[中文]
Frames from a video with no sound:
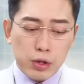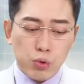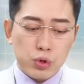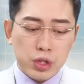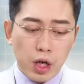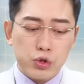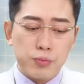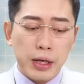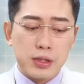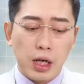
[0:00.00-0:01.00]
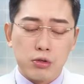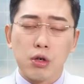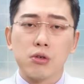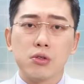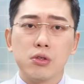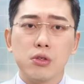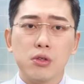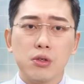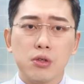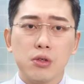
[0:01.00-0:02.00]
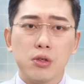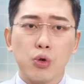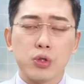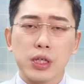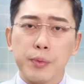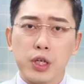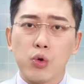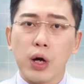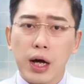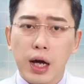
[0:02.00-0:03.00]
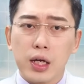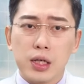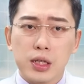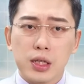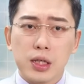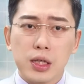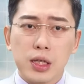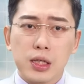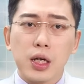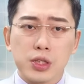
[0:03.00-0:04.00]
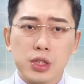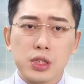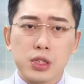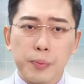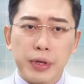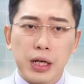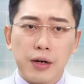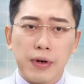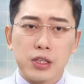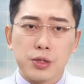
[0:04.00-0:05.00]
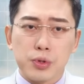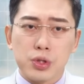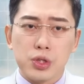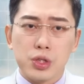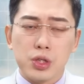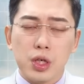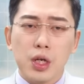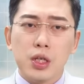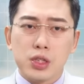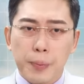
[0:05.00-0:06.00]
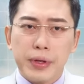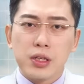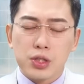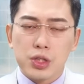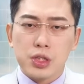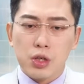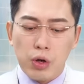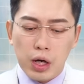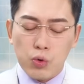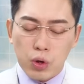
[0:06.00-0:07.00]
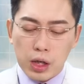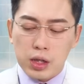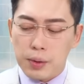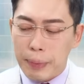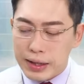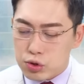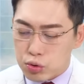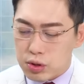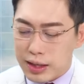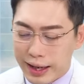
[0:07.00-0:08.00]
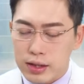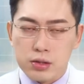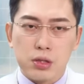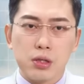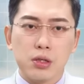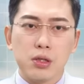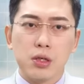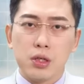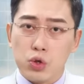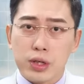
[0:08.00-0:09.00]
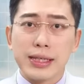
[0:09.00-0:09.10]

多人跳下去买长肉，或者阳明跟万海。那可是这边刚刚发生什么事情？这边的事情的话，我刚刚的盘中的 light 有跟